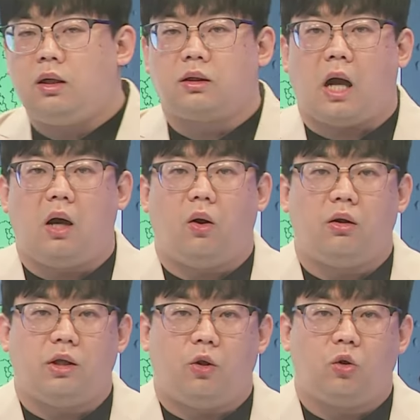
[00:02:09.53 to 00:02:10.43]

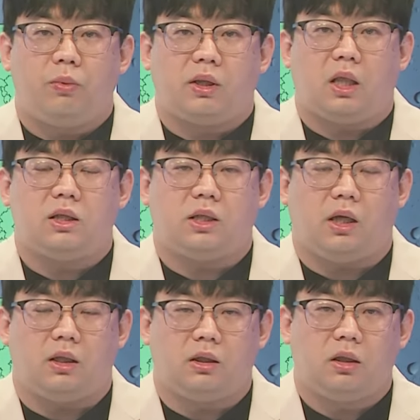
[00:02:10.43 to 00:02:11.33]
강원 내륙 및
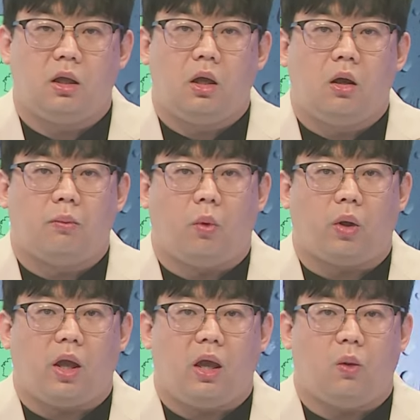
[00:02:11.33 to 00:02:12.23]
산지에는
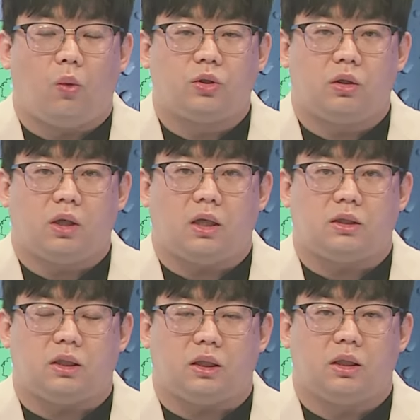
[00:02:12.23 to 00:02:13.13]
모레
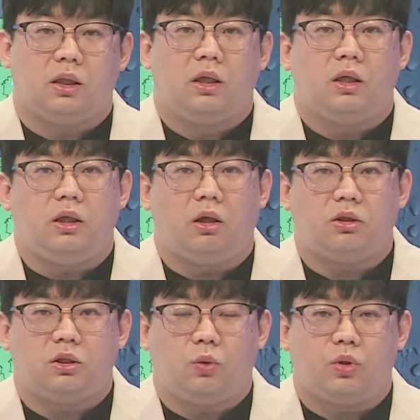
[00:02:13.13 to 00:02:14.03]
오전까지
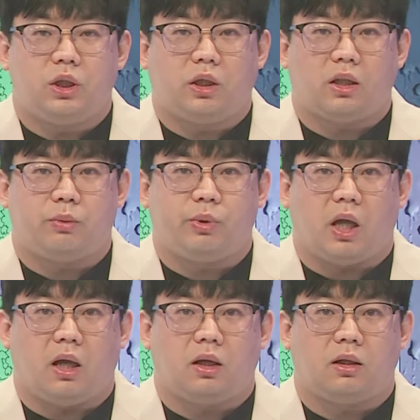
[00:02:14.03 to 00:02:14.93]
이어지는 곳이
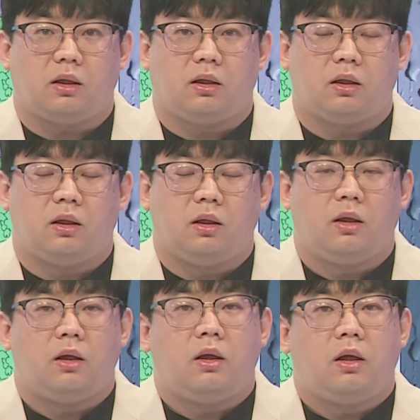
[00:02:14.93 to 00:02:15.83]
있겠습니다.
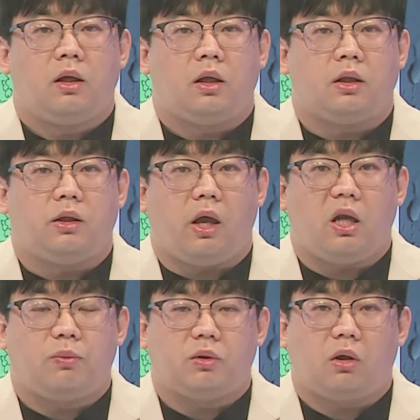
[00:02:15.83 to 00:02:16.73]

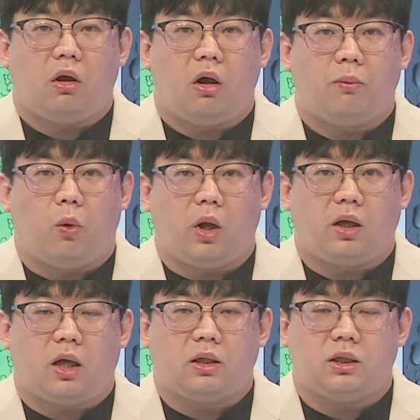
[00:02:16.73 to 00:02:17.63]
내일부터
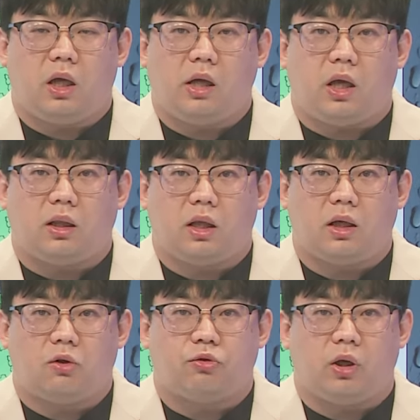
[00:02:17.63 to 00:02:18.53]
모레까지의 예상
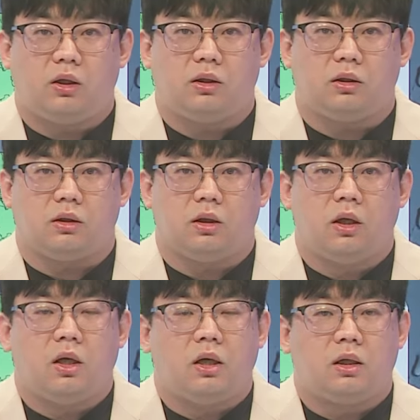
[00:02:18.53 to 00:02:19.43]
강수량은
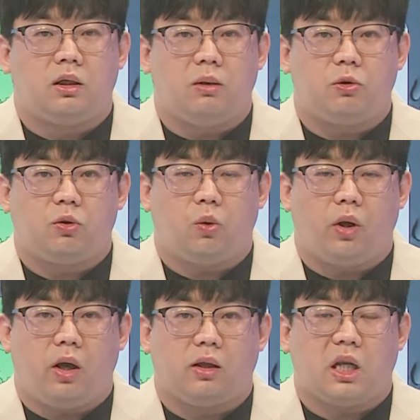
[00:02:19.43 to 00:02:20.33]
그림을
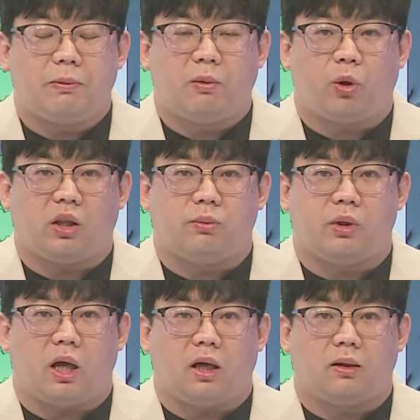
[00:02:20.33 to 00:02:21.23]
통해
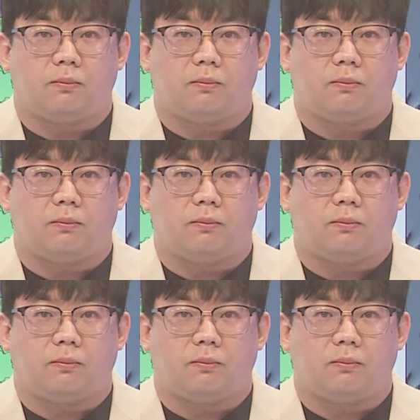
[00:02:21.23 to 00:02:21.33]
살펴보겠습니다.